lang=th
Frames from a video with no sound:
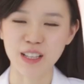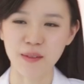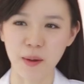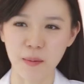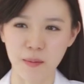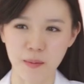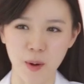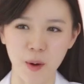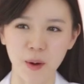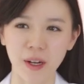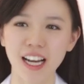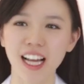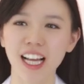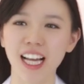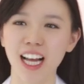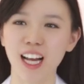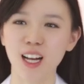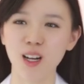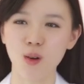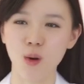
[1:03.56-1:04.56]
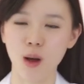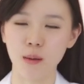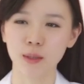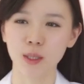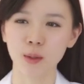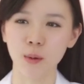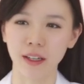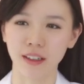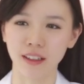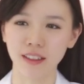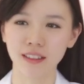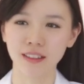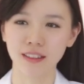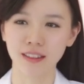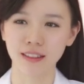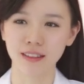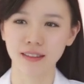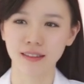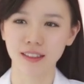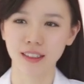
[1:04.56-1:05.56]
สำหรับหมอนะคะความสวยก็คือ
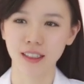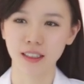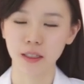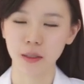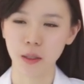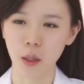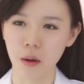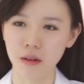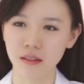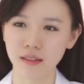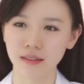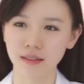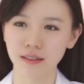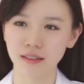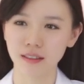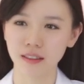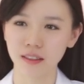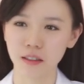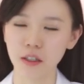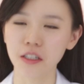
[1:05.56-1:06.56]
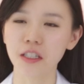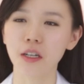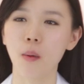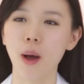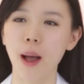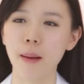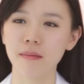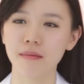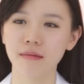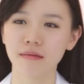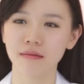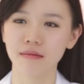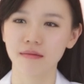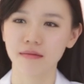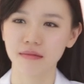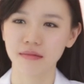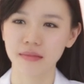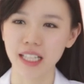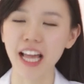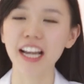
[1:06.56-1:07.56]
ความ
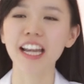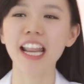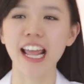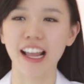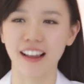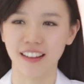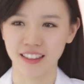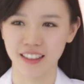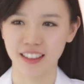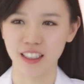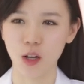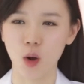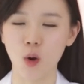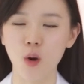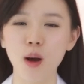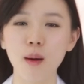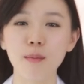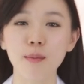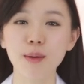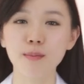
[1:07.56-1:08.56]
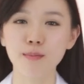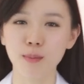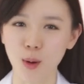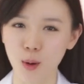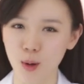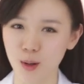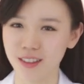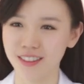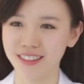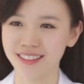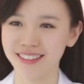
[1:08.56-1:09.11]
หน้าเด็กแล้วก็ความไม่โป๊ะ